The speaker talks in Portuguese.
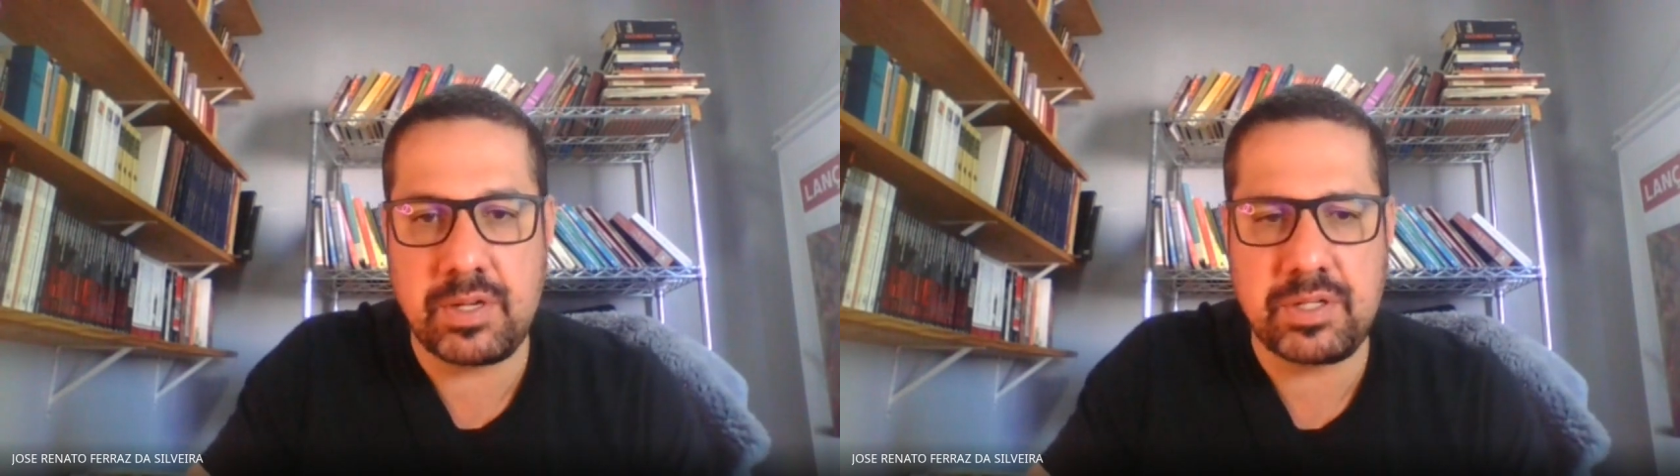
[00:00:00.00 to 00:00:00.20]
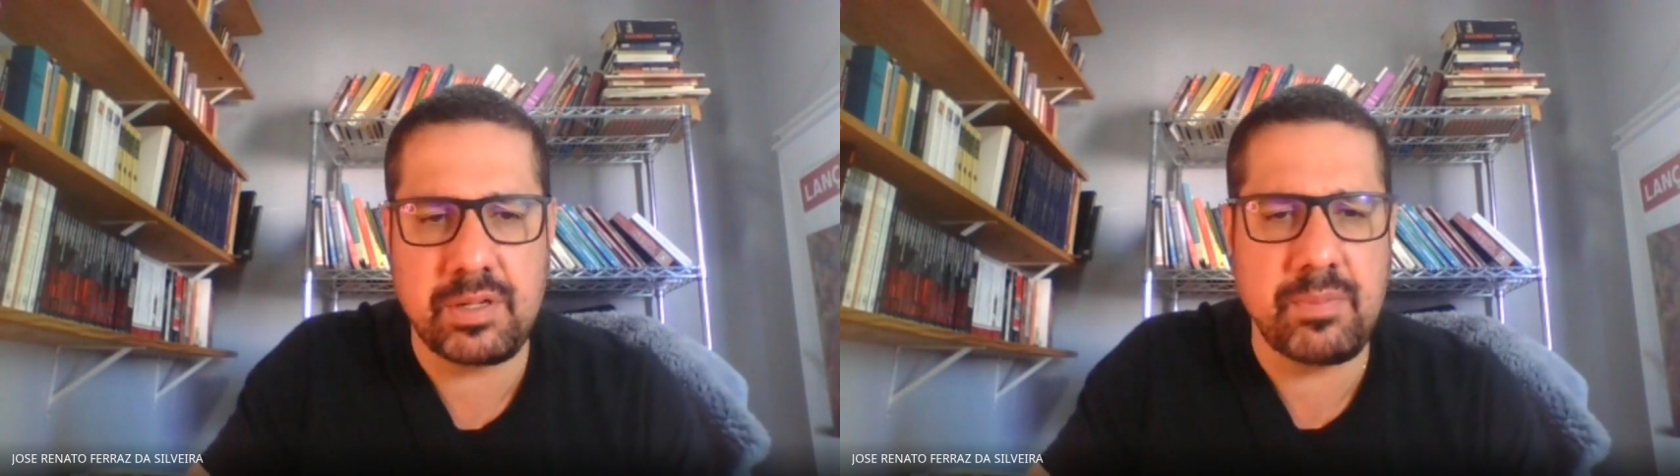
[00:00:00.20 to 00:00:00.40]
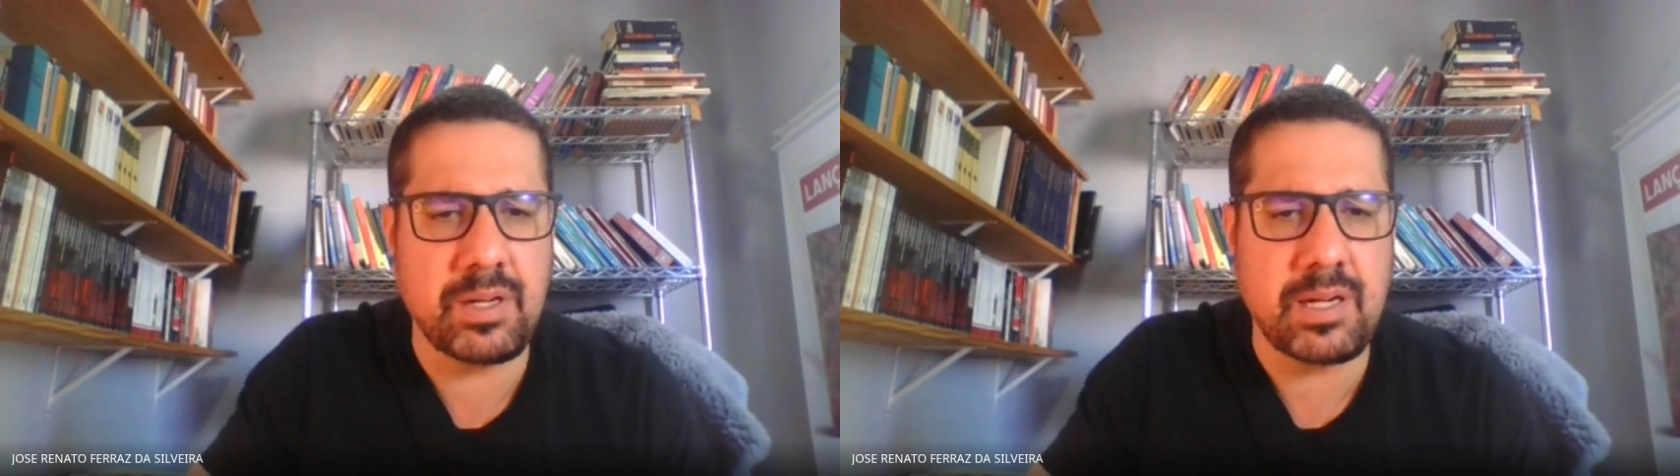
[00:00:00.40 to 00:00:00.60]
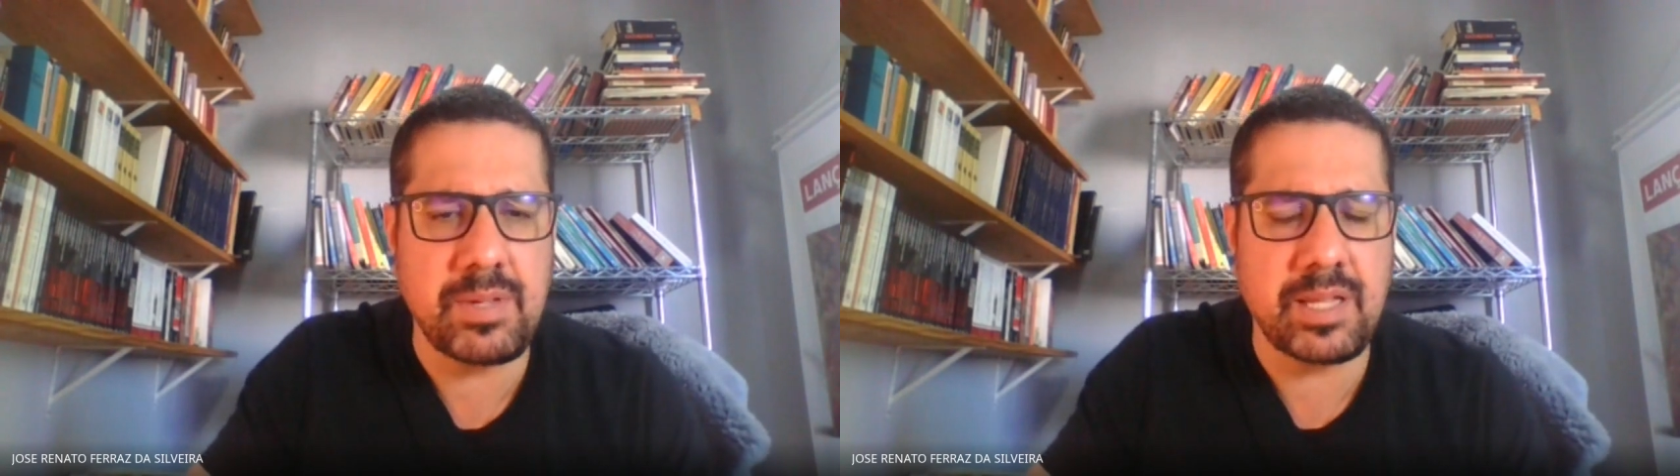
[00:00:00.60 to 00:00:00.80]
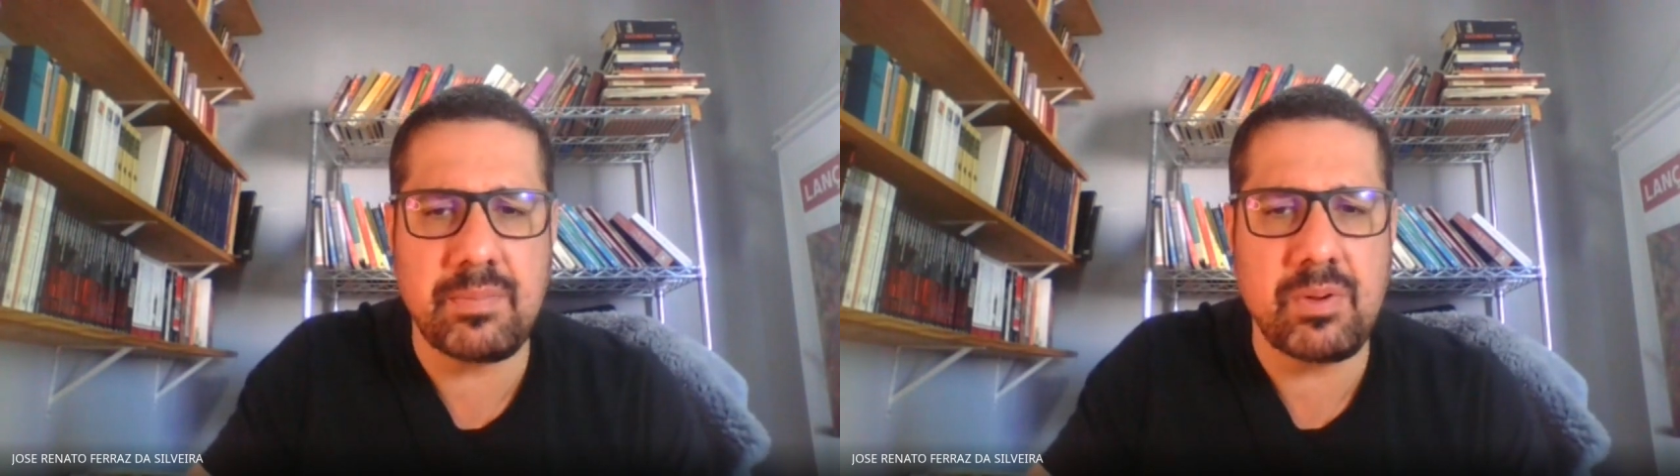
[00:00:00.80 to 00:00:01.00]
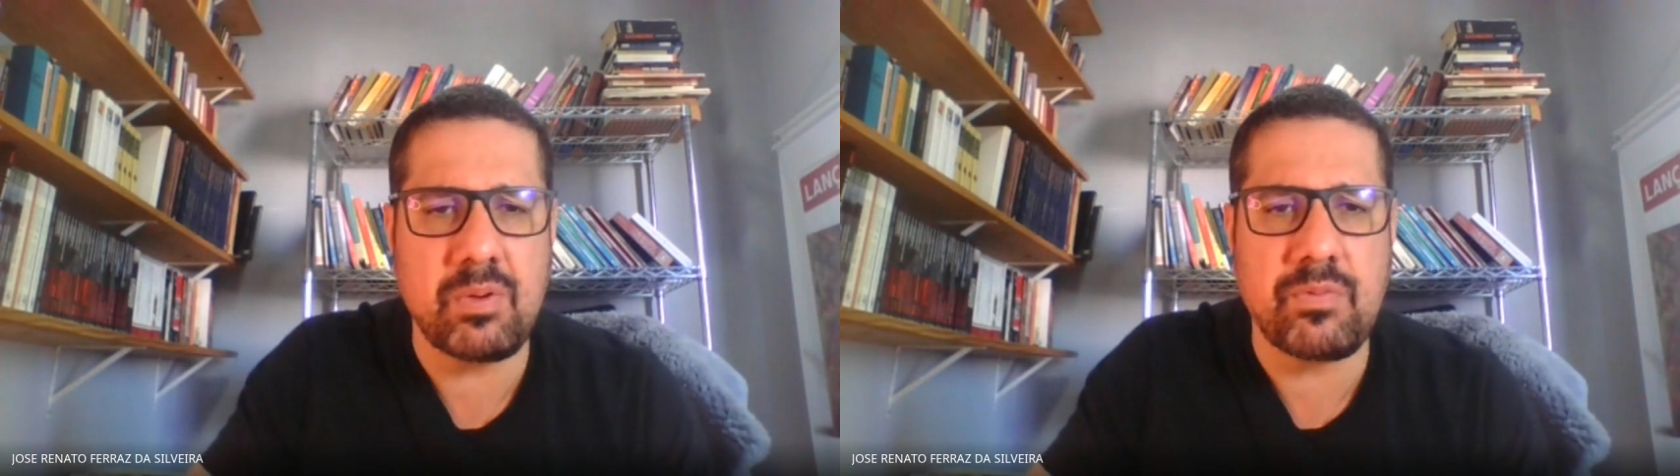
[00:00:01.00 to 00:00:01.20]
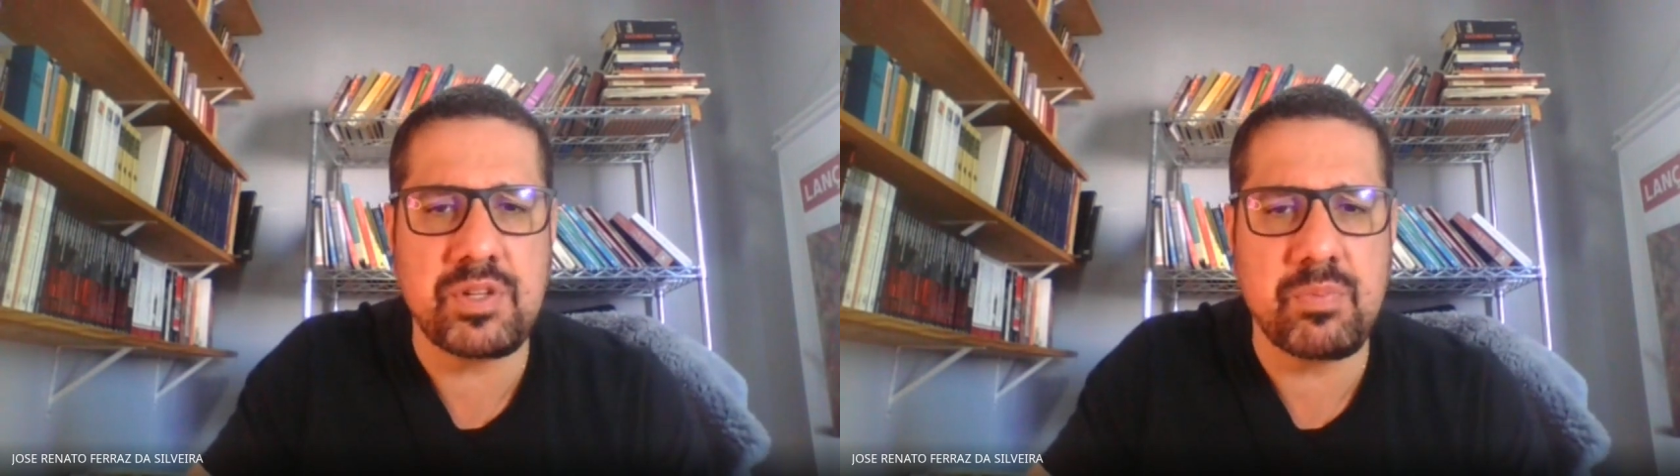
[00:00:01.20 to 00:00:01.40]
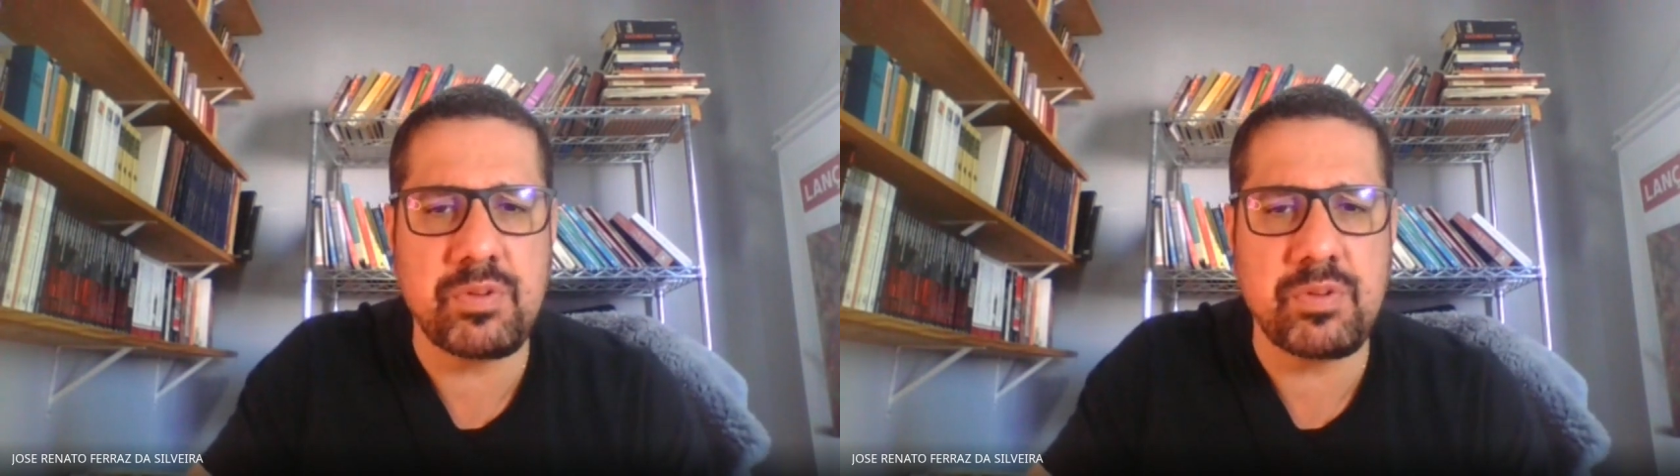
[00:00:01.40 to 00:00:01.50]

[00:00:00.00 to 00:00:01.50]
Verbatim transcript: acho que encaminhei também o convite